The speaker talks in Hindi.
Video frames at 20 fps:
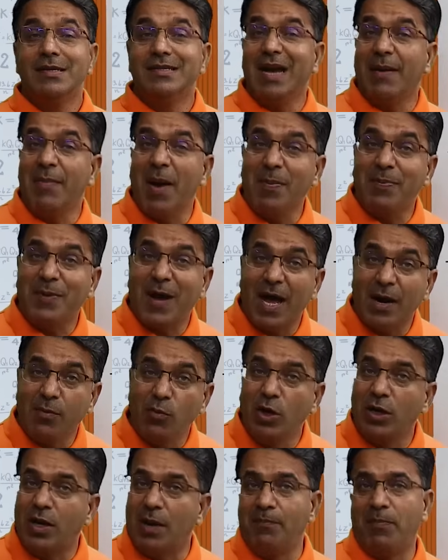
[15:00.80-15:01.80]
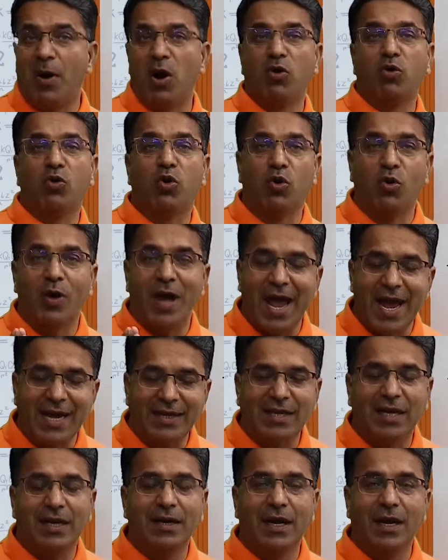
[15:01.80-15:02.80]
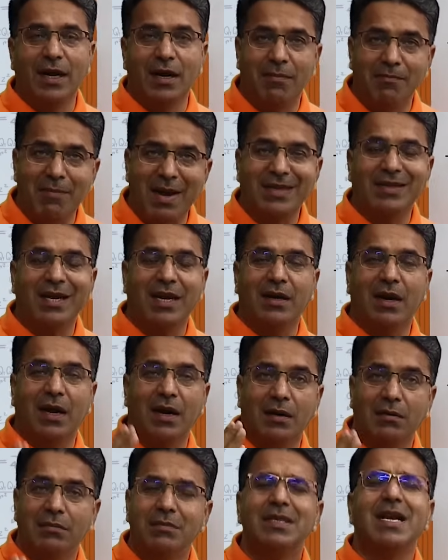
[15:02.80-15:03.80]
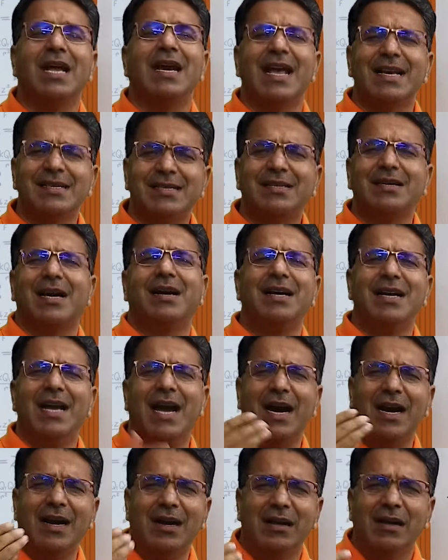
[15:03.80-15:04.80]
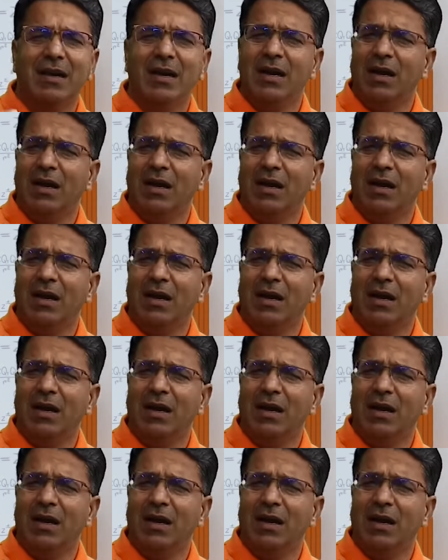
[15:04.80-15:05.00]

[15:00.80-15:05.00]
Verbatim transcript: जब आप कार्बन कंपाउंड को एथानल मेथानल यानी एसिटल्डिहाइड